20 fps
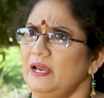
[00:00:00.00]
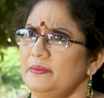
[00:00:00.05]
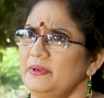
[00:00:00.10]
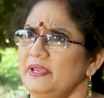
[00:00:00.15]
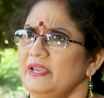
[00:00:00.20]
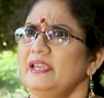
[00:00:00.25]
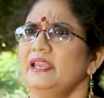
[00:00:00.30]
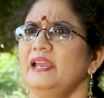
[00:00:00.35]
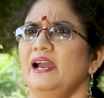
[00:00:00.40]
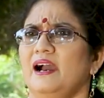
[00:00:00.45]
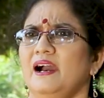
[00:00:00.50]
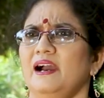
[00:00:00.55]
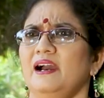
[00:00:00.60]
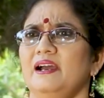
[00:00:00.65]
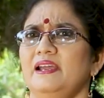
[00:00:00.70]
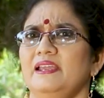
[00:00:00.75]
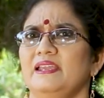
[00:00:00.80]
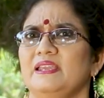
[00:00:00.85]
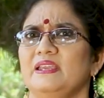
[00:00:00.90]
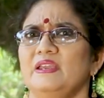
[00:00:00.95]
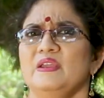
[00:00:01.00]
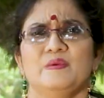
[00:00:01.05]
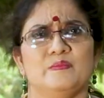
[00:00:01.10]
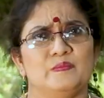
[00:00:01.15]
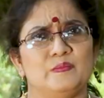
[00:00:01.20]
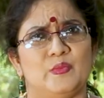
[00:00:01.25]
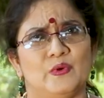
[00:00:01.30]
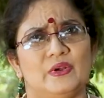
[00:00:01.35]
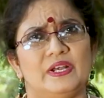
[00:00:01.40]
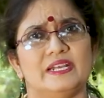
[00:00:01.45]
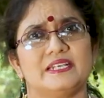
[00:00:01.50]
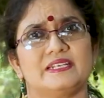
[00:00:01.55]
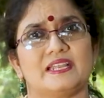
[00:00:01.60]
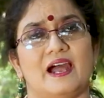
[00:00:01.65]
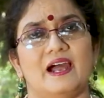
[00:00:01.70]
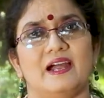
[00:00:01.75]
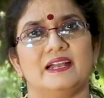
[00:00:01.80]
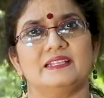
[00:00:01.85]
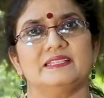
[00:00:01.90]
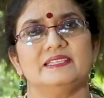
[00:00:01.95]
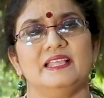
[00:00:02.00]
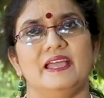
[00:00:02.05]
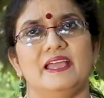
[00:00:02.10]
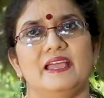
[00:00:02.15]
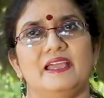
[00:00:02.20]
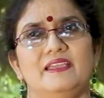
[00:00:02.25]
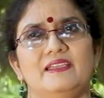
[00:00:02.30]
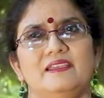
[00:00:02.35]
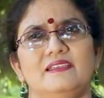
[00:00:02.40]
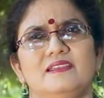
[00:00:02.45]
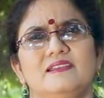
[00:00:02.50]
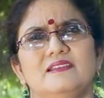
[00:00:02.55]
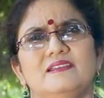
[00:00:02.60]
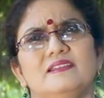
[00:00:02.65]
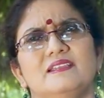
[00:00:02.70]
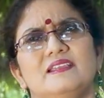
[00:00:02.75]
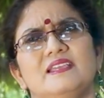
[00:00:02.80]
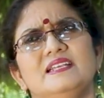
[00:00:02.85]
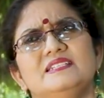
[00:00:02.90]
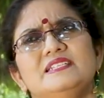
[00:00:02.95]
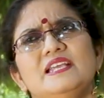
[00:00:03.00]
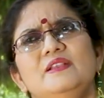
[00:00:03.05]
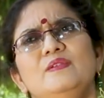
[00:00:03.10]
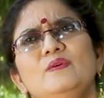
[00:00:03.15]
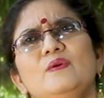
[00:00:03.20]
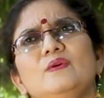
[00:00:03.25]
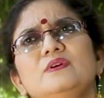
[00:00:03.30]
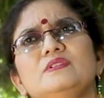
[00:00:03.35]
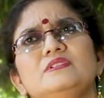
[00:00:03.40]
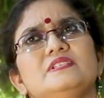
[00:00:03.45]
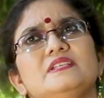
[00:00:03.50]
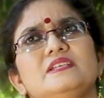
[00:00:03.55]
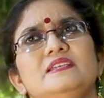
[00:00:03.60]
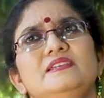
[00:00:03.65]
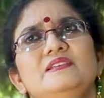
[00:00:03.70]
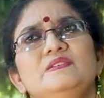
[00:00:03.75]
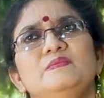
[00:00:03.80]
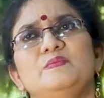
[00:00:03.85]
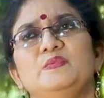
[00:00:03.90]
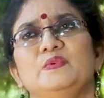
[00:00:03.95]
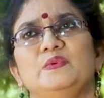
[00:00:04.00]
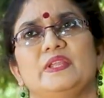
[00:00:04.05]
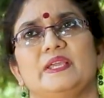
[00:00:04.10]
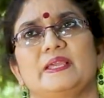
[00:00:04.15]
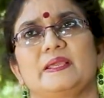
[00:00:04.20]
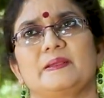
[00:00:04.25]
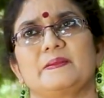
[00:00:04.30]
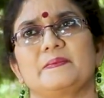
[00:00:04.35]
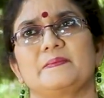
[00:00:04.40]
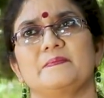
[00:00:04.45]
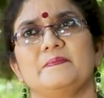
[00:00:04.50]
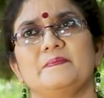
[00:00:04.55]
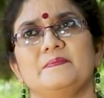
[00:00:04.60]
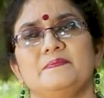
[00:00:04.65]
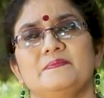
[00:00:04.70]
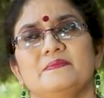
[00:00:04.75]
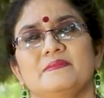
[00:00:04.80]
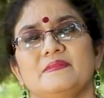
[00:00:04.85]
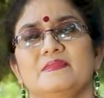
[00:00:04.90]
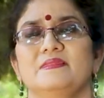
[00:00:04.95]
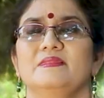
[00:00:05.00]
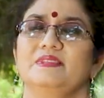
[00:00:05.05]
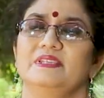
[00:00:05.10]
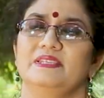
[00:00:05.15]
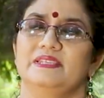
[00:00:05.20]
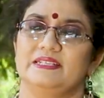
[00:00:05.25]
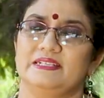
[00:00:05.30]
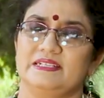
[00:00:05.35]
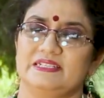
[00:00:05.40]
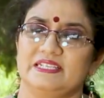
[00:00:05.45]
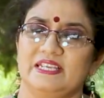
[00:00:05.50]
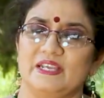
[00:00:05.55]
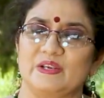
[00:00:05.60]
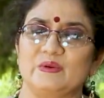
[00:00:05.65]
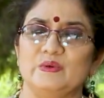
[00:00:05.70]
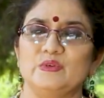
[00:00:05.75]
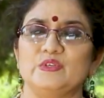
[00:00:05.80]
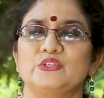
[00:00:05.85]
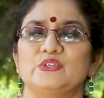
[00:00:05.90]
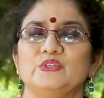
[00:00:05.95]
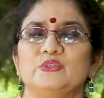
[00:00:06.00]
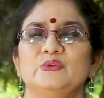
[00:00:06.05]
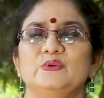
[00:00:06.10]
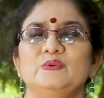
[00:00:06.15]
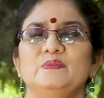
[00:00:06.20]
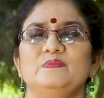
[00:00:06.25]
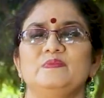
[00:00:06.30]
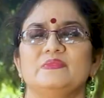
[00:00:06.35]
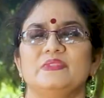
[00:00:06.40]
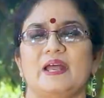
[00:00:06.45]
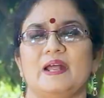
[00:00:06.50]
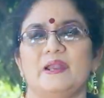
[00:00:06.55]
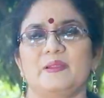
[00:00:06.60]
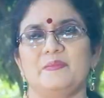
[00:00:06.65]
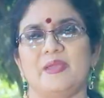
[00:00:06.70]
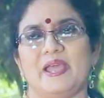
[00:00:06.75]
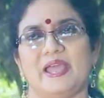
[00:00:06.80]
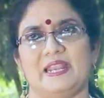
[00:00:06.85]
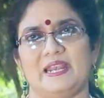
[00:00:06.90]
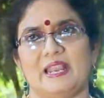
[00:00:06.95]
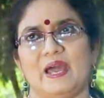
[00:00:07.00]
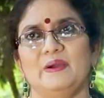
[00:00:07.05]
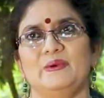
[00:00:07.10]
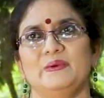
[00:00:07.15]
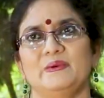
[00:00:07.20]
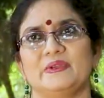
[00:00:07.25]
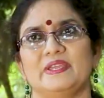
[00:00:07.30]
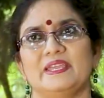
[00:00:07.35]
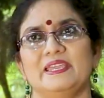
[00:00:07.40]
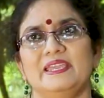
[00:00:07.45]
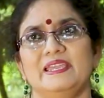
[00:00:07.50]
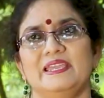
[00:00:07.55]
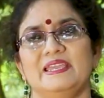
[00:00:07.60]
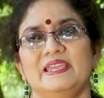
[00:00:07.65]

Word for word: ভেঙে আয় বলে ডাক দেয় কে যেন অচিন পুরে ইচ্ছে কুসুম তার ভেলা হয়ে